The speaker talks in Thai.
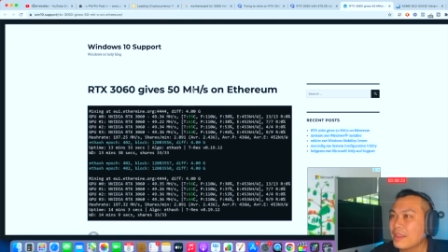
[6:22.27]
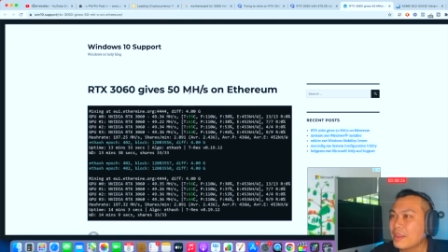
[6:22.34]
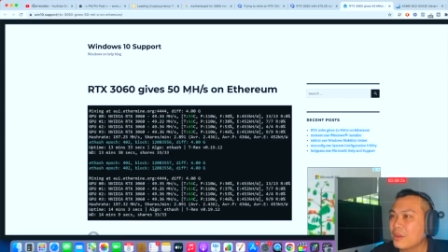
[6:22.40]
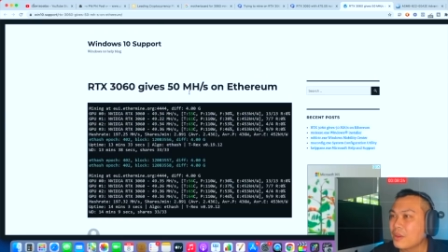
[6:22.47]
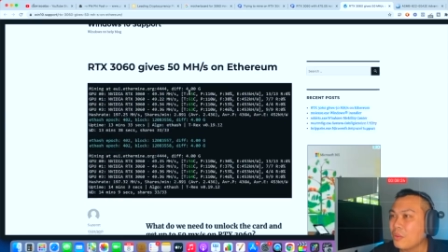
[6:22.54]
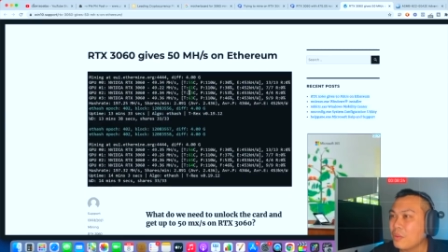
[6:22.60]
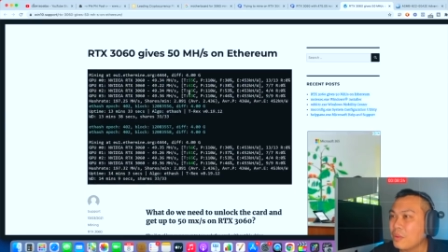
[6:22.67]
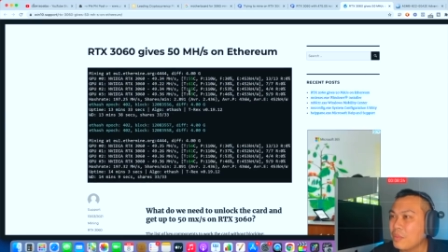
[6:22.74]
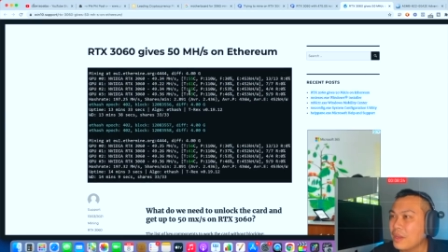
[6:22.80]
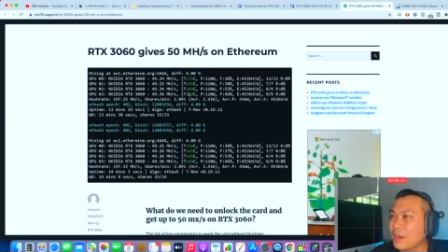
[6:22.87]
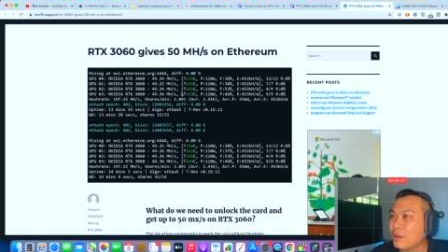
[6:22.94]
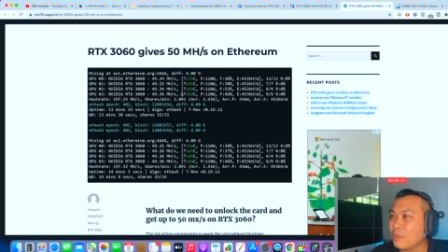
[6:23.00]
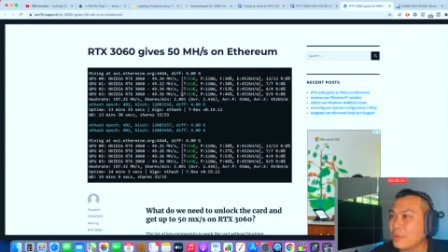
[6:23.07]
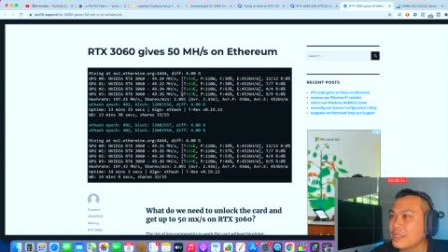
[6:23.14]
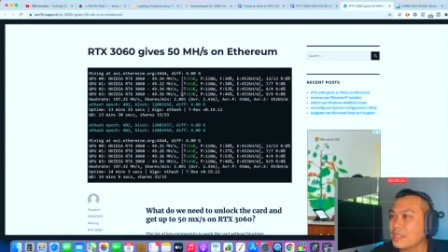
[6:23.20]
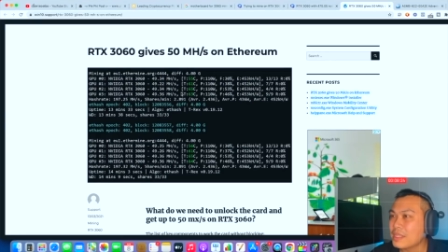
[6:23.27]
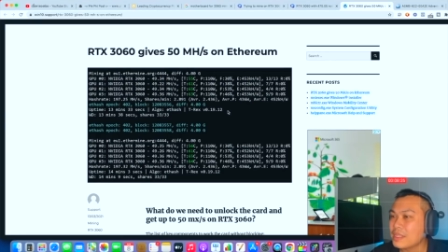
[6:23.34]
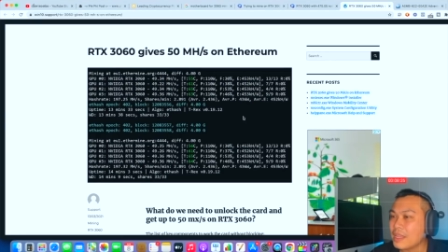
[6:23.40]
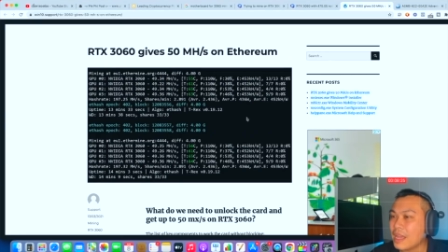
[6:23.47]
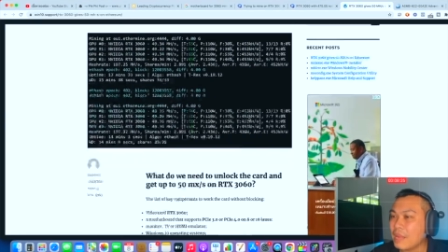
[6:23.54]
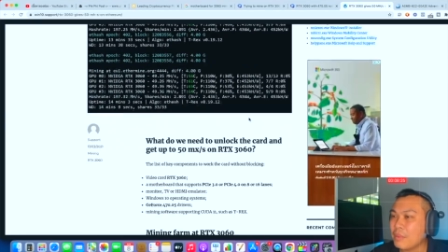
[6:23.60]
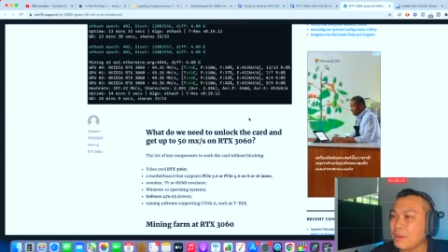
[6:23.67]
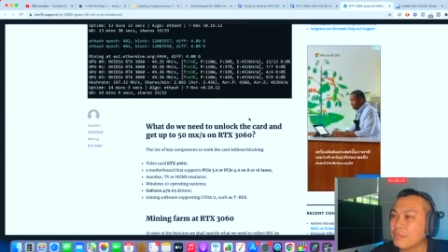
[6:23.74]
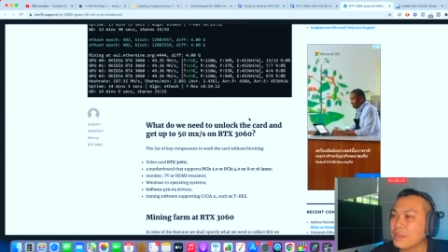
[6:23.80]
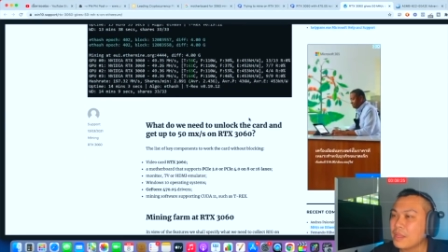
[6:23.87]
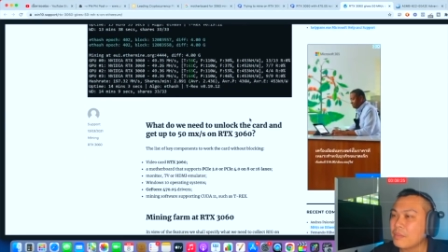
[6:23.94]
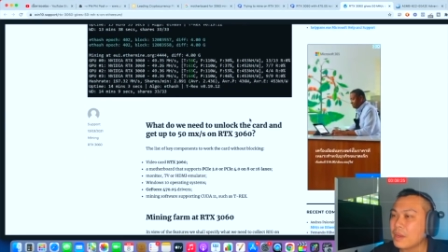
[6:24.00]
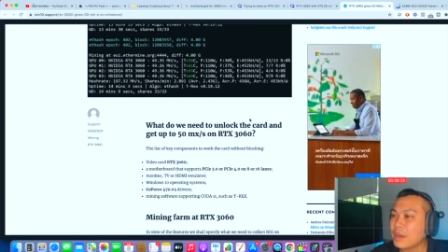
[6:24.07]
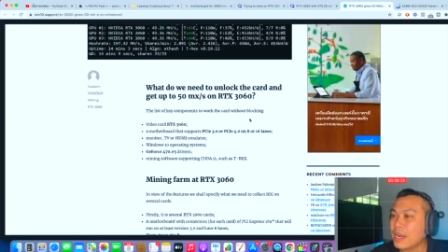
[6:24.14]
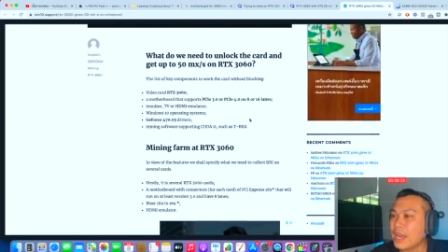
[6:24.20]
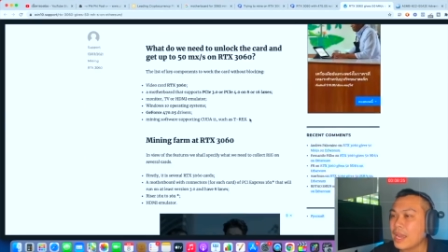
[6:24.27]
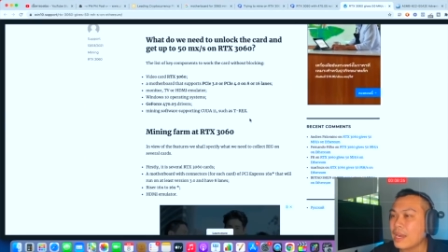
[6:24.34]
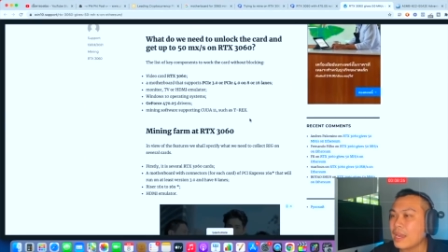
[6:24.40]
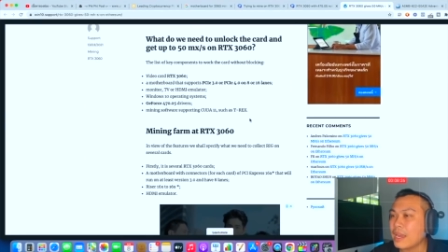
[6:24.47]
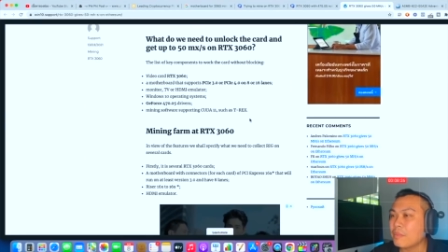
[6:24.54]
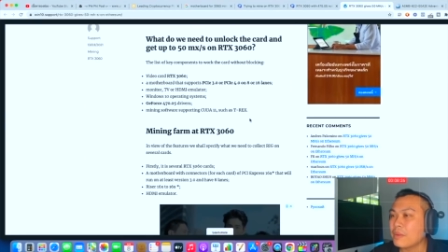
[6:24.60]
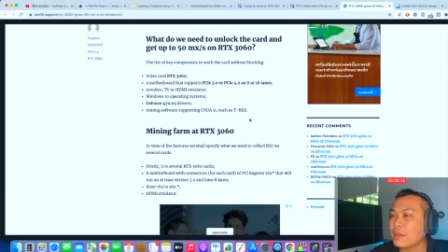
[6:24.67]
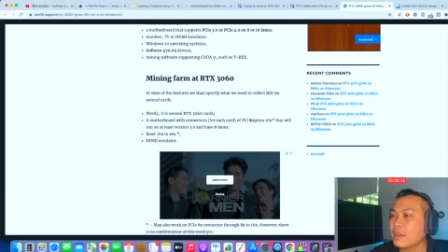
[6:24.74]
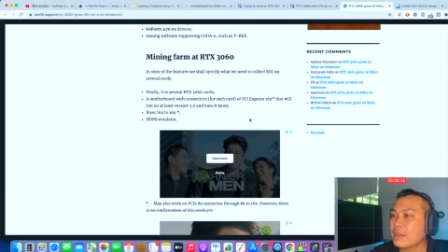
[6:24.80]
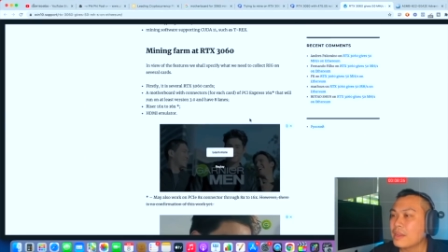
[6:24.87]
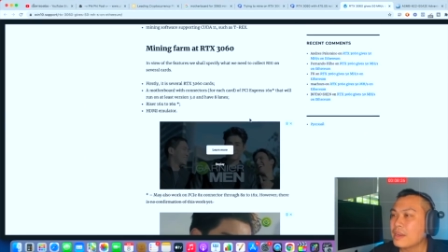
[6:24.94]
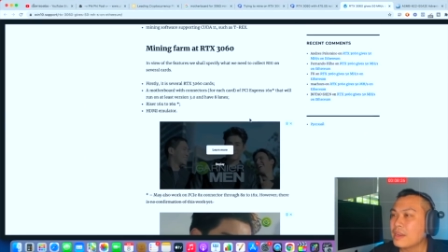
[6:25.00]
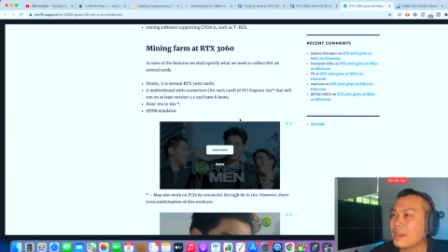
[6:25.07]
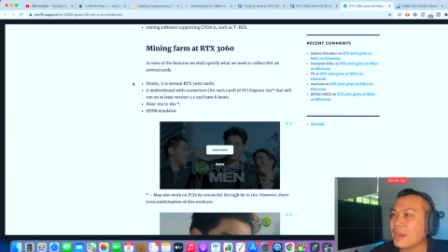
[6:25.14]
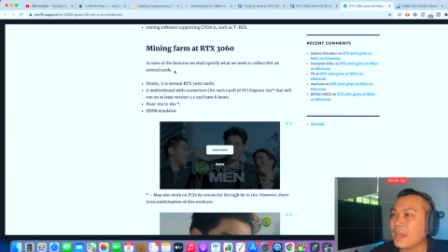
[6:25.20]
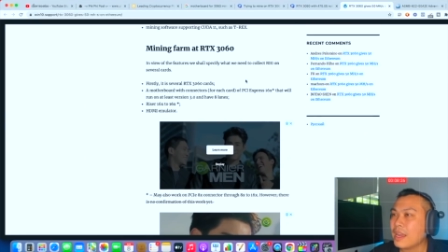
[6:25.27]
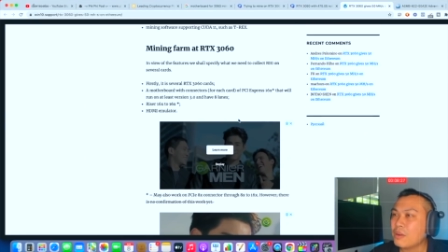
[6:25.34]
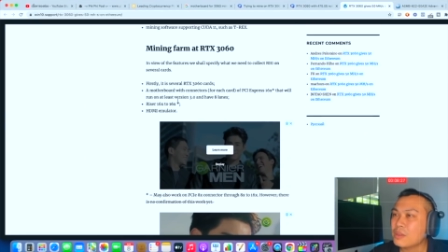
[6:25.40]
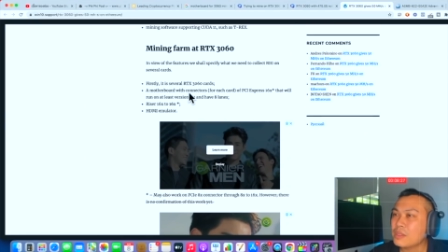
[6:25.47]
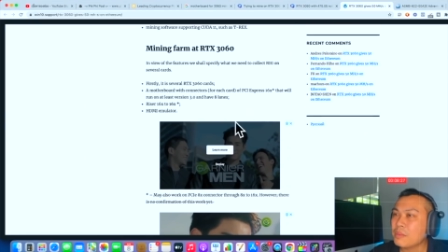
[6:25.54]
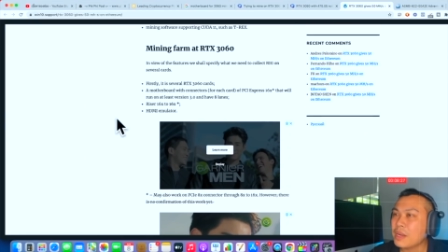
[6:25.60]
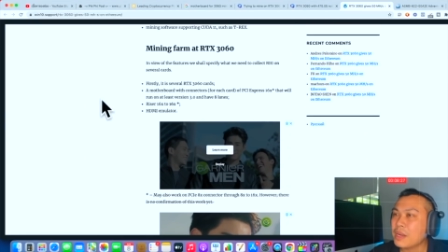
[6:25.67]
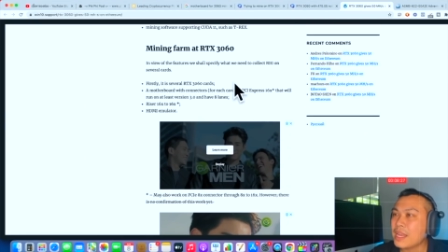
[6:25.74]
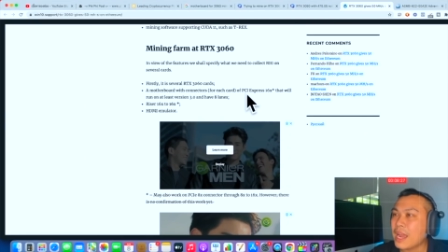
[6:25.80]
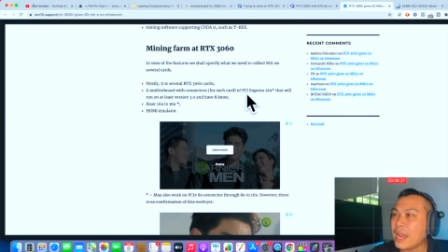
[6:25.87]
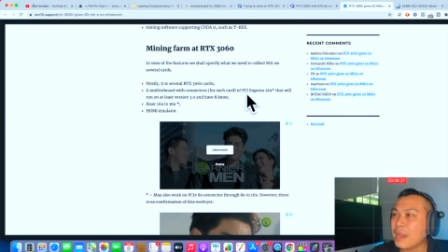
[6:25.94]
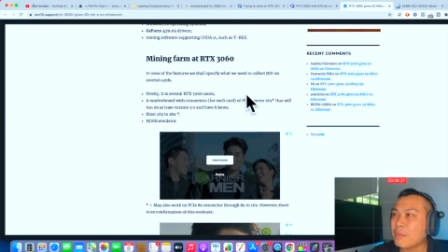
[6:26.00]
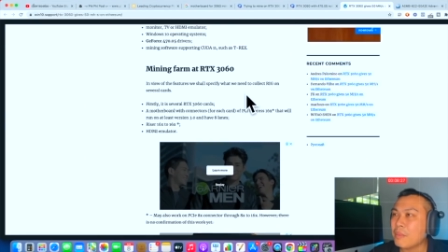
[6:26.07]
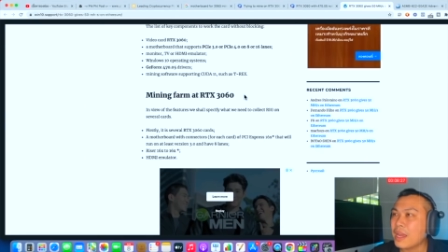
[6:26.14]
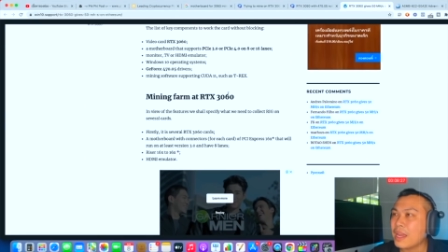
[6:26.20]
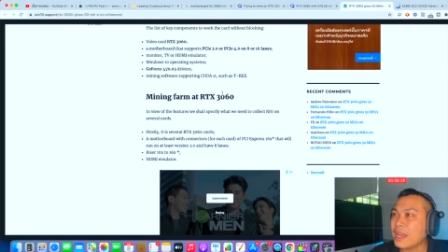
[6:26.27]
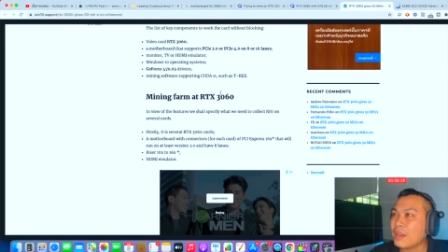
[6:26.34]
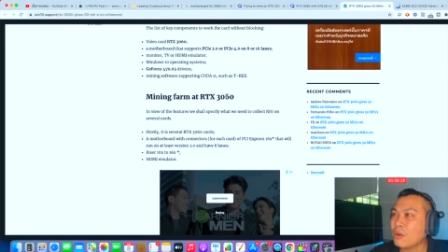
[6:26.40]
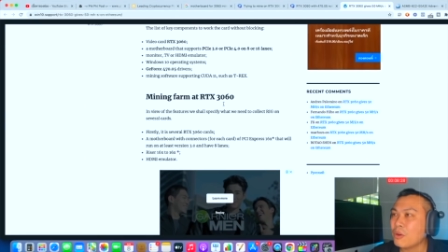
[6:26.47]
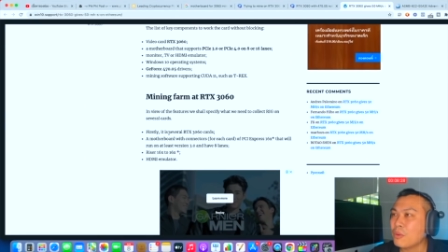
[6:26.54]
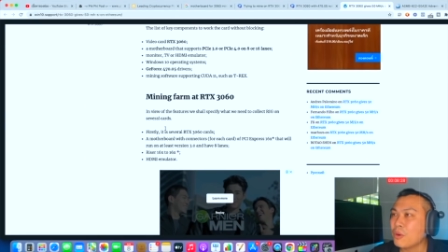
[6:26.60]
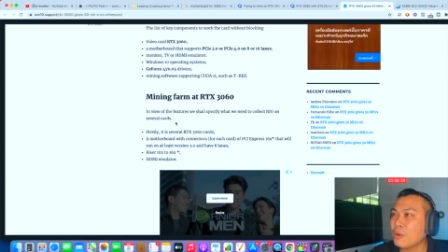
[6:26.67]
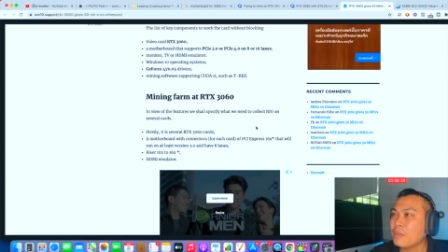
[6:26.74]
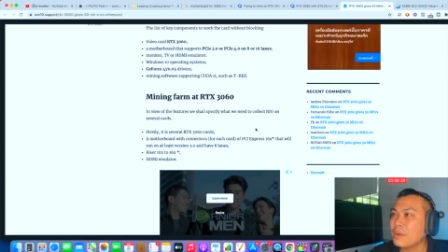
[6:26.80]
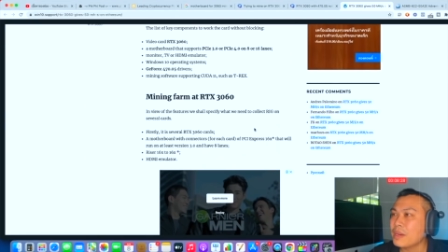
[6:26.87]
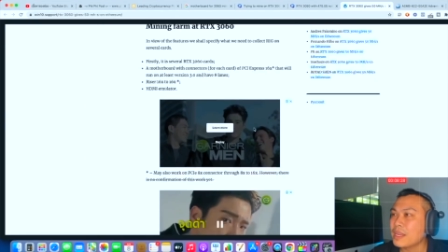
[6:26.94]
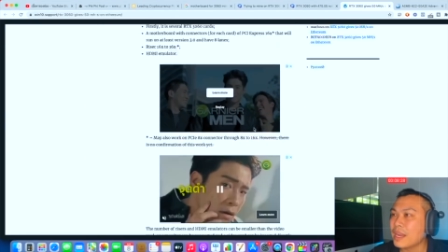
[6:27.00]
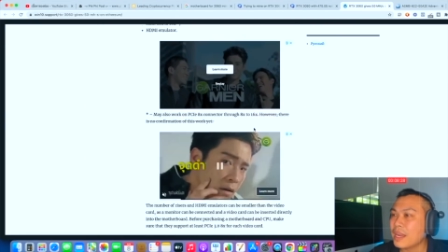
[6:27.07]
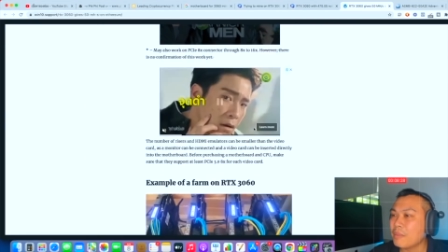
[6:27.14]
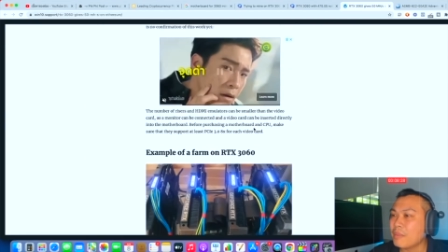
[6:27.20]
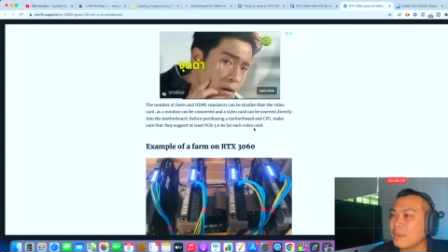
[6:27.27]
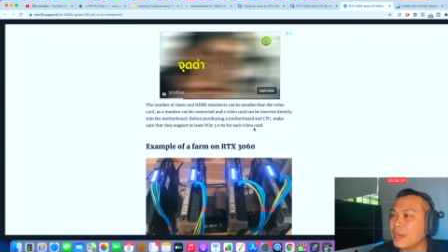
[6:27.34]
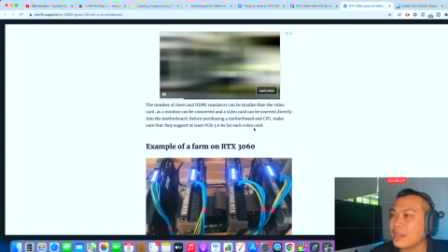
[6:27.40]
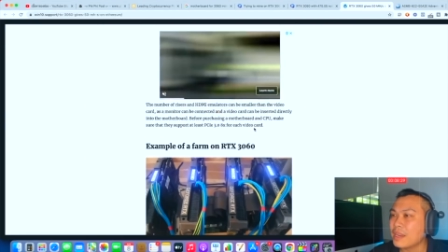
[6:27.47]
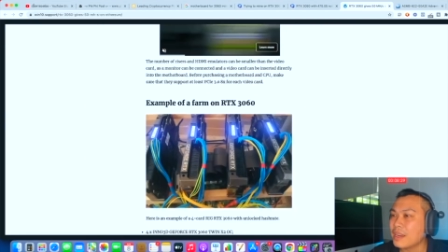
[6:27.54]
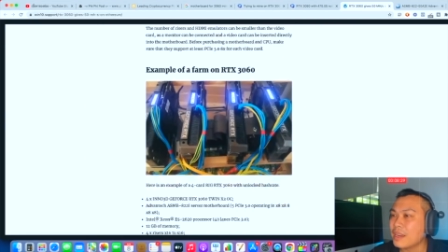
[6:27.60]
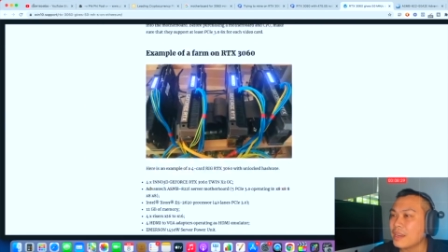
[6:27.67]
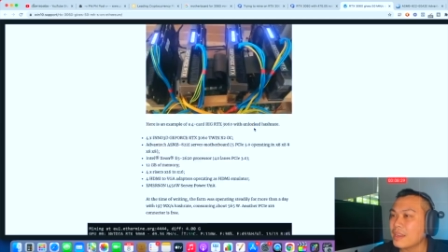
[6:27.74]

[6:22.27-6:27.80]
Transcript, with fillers: ก็เพื่อนๆลองไปศึกษาเพิ่มเติมกันได้นะครับเนี่ยนะเขาจะบรรยายมาให้ครบๆเลยนะครับอันนี้นะ